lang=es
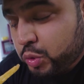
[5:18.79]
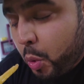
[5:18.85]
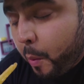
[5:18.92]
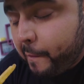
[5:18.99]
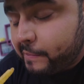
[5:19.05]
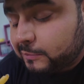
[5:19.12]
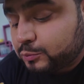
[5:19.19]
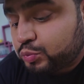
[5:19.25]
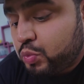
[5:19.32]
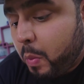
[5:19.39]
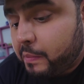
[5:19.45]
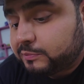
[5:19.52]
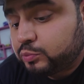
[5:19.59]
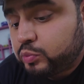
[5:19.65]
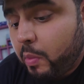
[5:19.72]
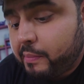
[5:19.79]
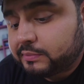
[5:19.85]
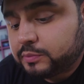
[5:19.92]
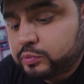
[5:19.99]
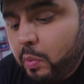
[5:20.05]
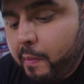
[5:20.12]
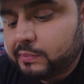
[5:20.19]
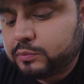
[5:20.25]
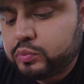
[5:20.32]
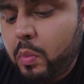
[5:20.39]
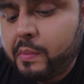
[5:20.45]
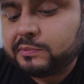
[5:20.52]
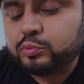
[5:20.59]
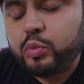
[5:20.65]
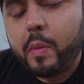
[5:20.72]
Mmm.
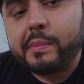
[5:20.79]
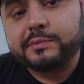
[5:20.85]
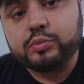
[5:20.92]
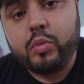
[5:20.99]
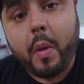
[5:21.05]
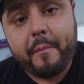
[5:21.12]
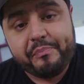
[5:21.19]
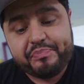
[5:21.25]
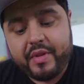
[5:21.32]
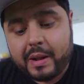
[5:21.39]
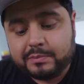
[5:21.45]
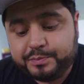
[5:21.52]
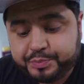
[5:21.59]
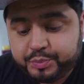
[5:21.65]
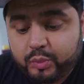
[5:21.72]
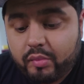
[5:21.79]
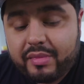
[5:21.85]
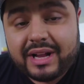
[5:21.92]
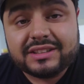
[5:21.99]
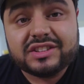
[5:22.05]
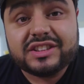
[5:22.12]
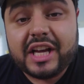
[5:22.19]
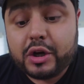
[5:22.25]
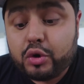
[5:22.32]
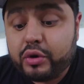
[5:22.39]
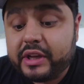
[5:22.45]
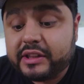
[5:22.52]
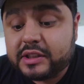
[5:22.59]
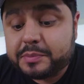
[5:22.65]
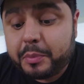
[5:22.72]
Mmm. Está
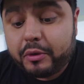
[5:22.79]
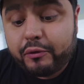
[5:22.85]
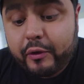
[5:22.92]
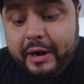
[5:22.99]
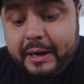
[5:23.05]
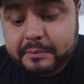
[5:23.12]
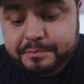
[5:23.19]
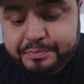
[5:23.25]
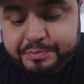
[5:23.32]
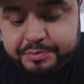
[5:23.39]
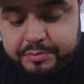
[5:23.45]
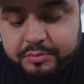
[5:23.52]
crujiente por fuera.